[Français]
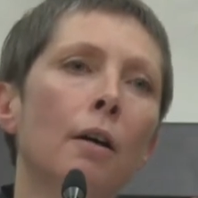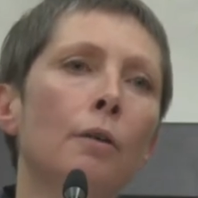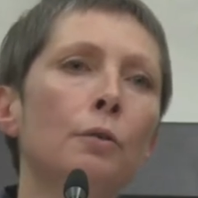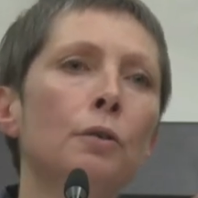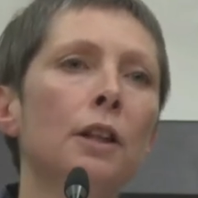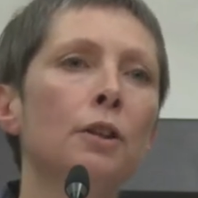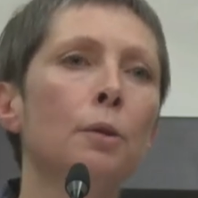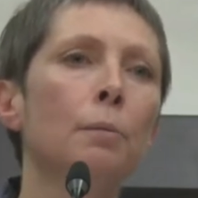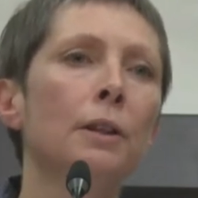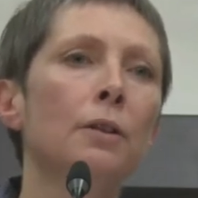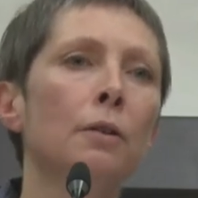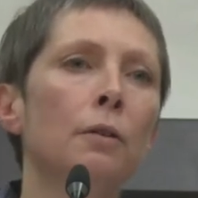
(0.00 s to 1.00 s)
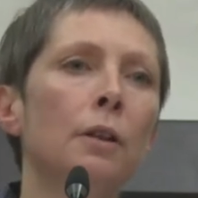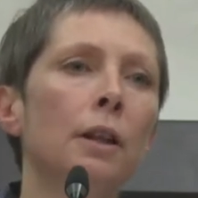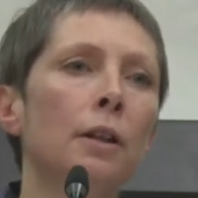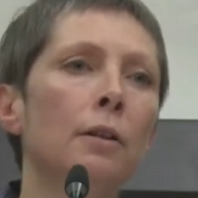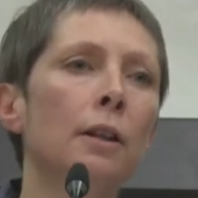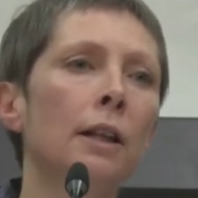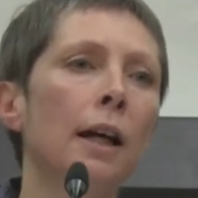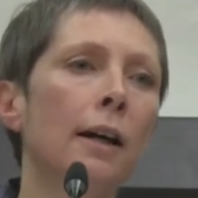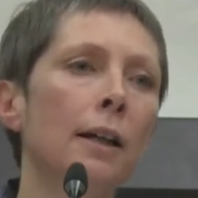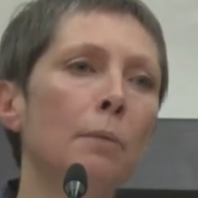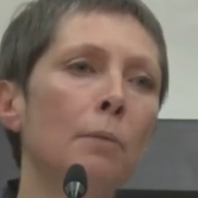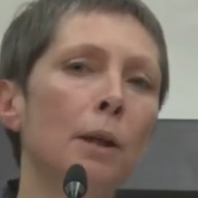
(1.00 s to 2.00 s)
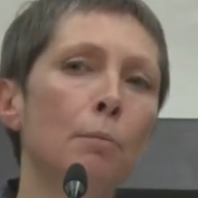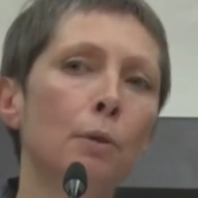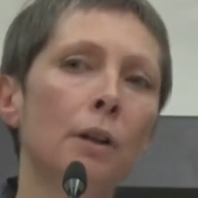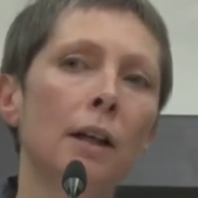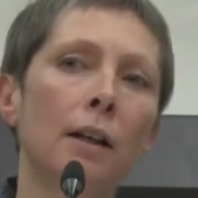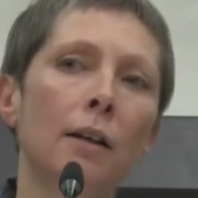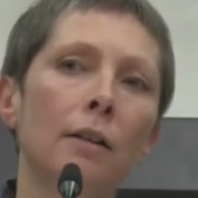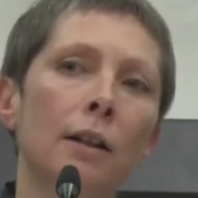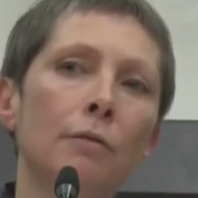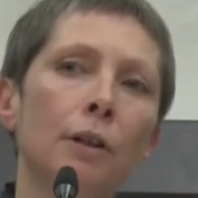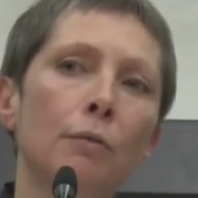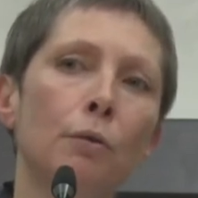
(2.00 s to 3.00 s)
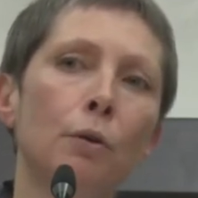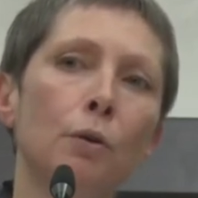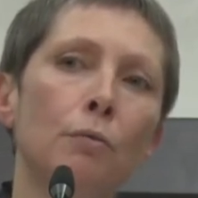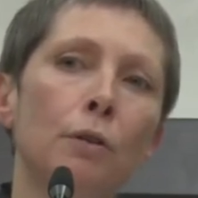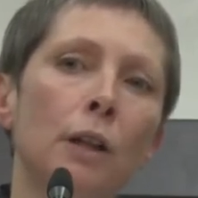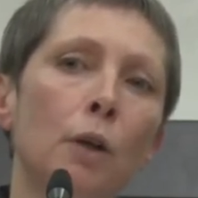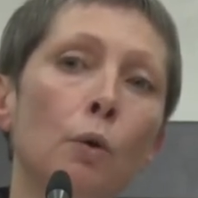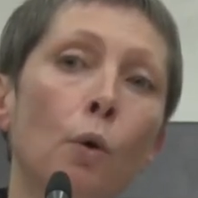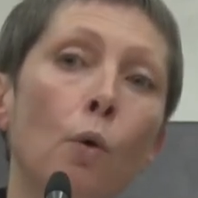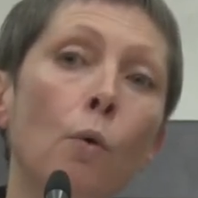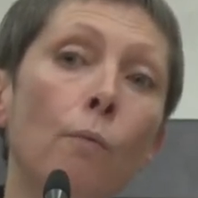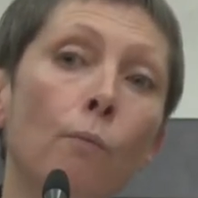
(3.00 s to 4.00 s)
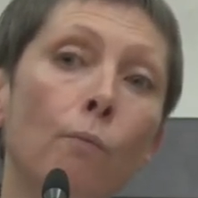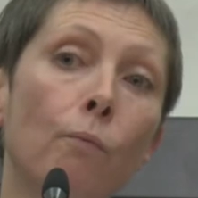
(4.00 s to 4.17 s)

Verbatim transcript: euh, ne serait-ce que parce qu'il euh, arrime les monnaies d'Afrique francophone à l'euro.